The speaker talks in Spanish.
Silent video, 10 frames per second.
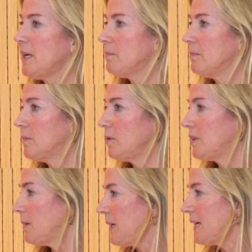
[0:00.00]
mira,
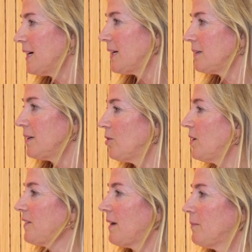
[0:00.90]
multiplicar lo
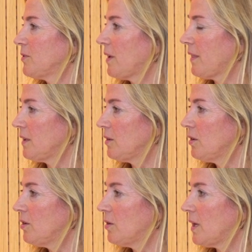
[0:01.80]
que estábamos
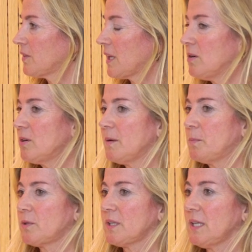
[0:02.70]
haciendo hasta ahora,
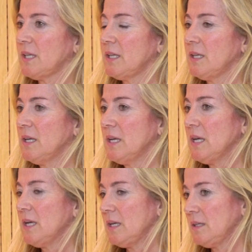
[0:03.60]
porque
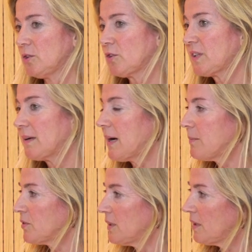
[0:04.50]
nosotros
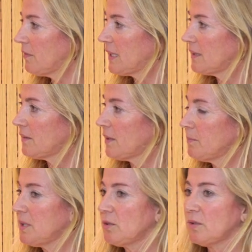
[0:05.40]
trabajamos en diferentes
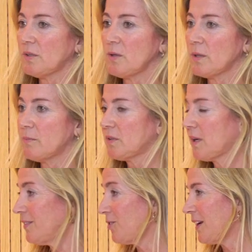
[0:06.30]
ámbitos, ayudamos a
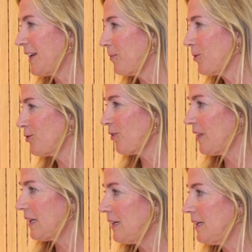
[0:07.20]
gestionar el bono
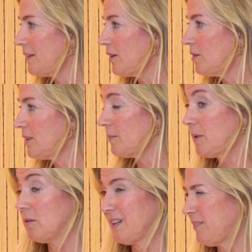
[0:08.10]
social eléctrico y
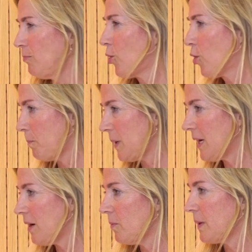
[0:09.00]
térmico, que es muy
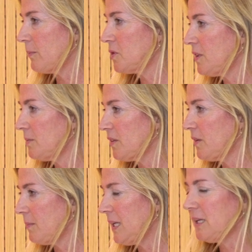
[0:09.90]
complicado para muchísimas
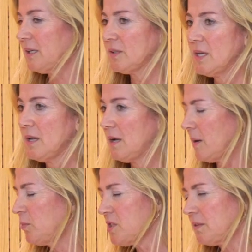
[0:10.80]
familias,
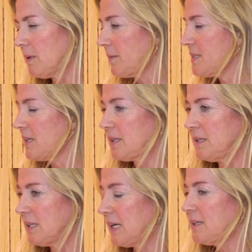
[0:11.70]
hay muchísima brecha
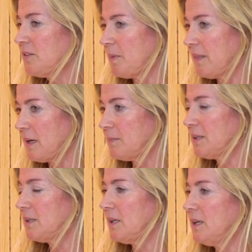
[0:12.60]
digital y
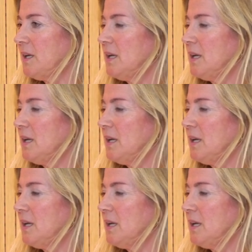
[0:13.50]
especialmente